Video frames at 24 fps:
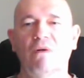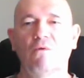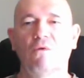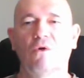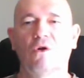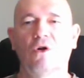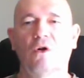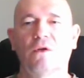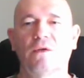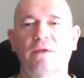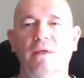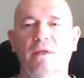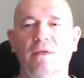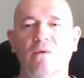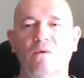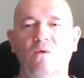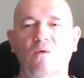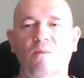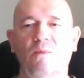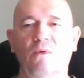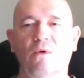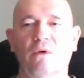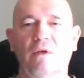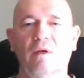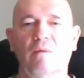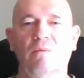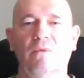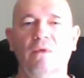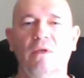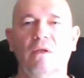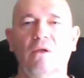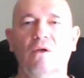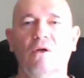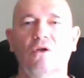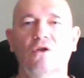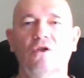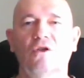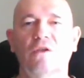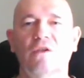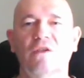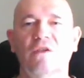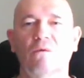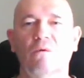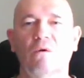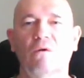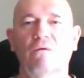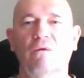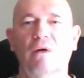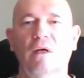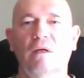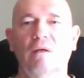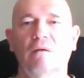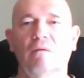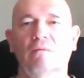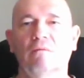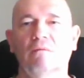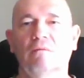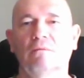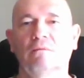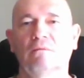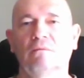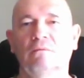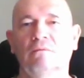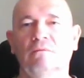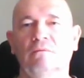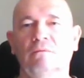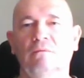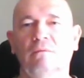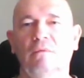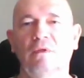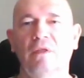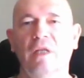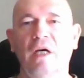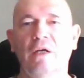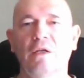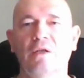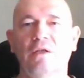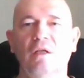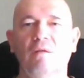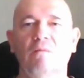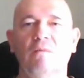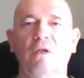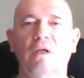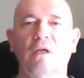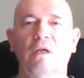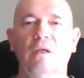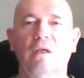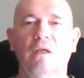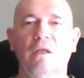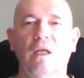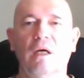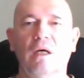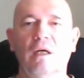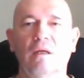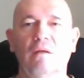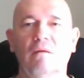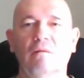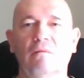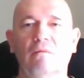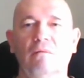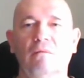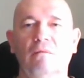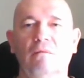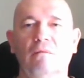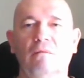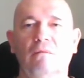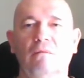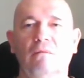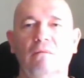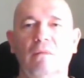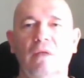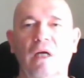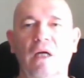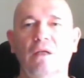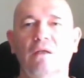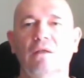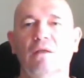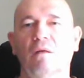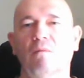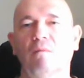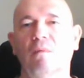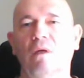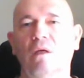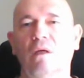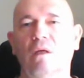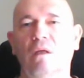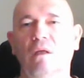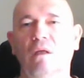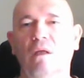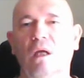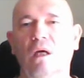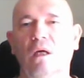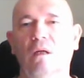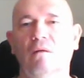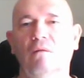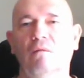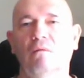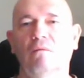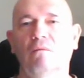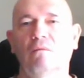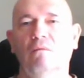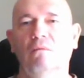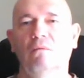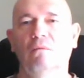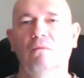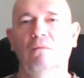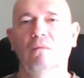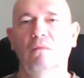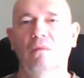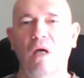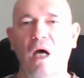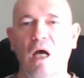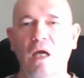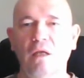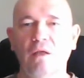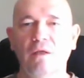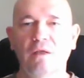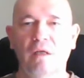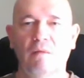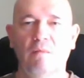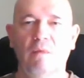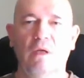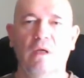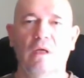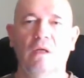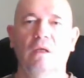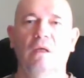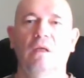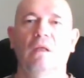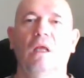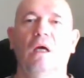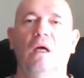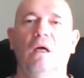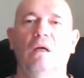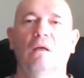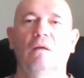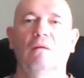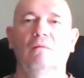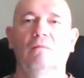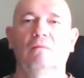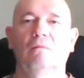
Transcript: Bełkoce z uporem tylko trzy słowa. Dajcie mi klina, dajcie mi klina, dajcie mi klina.